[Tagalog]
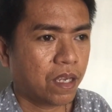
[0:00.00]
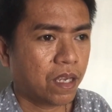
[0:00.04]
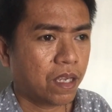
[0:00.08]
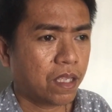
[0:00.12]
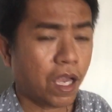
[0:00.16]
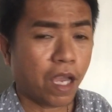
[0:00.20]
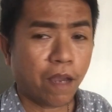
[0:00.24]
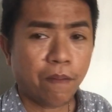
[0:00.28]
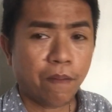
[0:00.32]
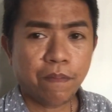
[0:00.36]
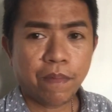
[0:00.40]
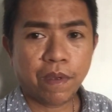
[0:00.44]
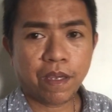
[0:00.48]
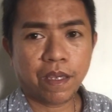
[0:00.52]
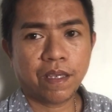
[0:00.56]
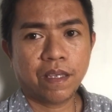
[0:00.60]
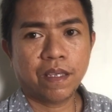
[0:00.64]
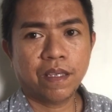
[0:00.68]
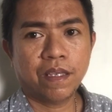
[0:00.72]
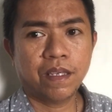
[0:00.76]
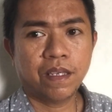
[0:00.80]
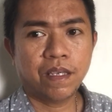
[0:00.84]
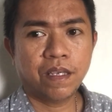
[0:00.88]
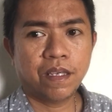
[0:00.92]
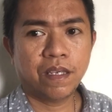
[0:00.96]
Dami.
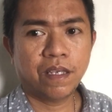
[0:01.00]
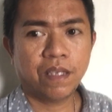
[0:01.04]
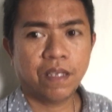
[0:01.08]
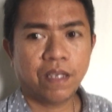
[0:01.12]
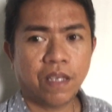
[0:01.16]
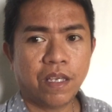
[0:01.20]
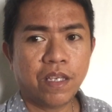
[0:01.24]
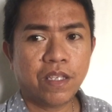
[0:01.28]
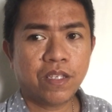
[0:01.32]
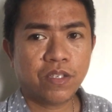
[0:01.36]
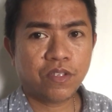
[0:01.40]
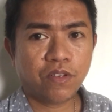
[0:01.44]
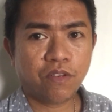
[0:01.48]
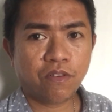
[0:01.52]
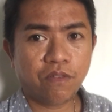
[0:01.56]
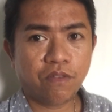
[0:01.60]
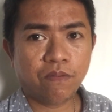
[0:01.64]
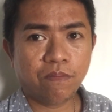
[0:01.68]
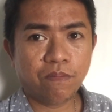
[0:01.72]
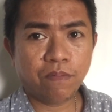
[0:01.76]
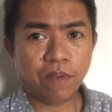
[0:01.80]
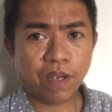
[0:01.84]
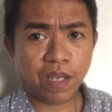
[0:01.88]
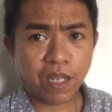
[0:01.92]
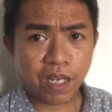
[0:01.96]
It's so
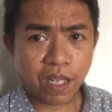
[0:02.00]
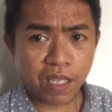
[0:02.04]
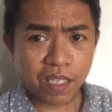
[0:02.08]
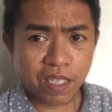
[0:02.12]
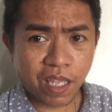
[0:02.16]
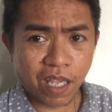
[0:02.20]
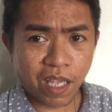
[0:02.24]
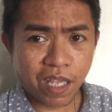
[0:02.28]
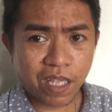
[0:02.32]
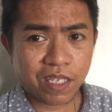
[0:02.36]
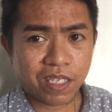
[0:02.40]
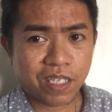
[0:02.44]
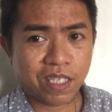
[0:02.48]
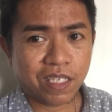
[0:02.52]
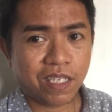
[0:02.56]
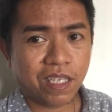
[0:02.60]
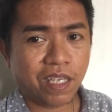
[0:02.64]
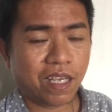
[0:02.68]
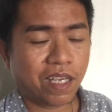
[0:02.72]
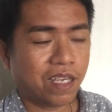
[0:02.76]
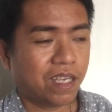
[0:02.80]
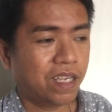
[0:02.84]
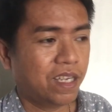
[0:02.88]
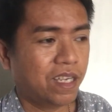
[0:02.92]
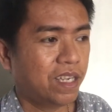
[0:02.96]
many things
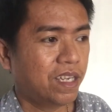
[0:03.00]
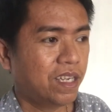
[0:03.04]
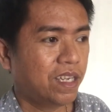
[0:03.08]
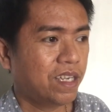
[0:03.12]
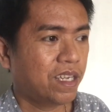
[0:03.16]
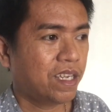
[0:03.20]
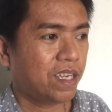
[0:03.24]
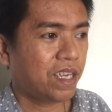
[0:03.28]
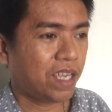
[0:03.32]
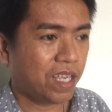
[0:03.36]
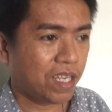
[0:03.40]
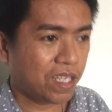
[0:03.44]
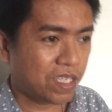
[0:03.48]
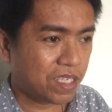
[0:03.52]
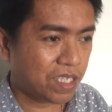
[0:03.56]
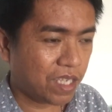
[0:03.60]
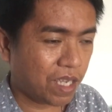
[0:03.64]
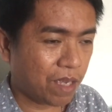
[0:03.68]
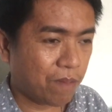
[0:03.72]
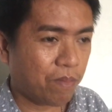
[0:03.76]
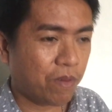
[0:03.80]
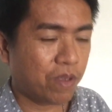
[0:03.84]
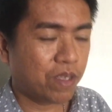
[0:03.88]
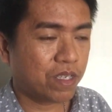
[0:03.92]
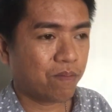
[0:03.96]
na
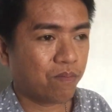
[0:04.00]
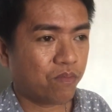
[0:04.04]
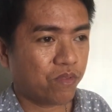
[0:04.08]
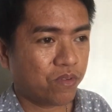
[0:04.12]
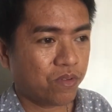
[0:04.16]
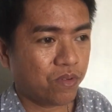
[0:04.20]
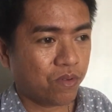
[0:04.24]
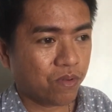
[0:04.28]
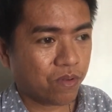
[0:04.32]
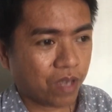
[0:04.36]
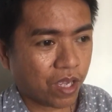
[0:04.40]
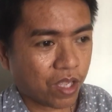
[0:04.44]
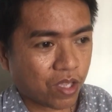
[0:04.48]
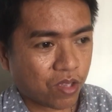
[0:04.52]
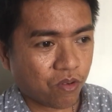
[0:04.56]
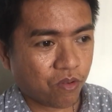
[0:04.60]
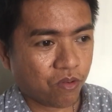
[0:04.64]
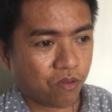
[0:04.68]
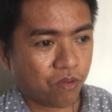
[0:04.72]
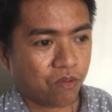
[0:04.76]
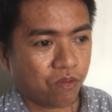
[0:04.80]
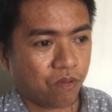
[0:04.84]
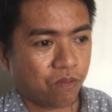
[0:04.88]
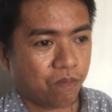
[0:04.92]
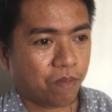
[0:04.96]
isipin sa mundong
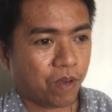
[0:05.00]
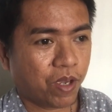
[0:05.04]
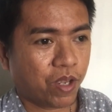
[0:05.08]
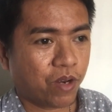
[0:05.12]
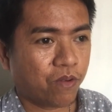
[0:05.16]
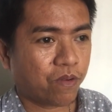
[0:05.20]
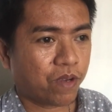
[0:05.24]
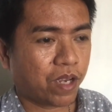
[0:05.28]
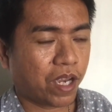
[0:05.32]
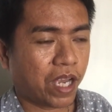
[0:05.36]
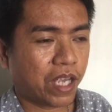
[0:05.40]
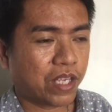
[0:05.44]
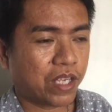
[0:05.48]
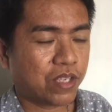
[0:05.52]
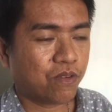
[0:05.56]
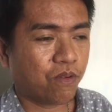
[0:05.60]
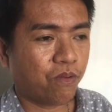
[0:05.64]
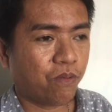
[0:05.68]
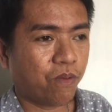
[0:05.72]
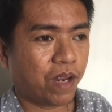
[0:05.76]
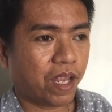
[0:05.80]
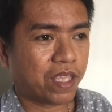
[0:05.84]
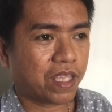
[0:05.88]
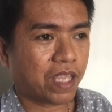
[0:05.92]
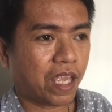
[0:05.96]
ito. Pero kaso
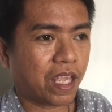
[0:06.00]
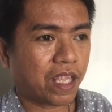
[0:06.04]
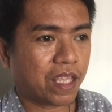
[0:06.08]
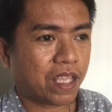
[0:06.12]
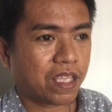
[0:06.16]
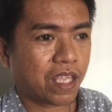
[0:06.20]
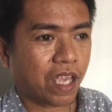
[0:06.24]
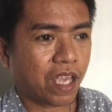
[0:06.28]
wala tayong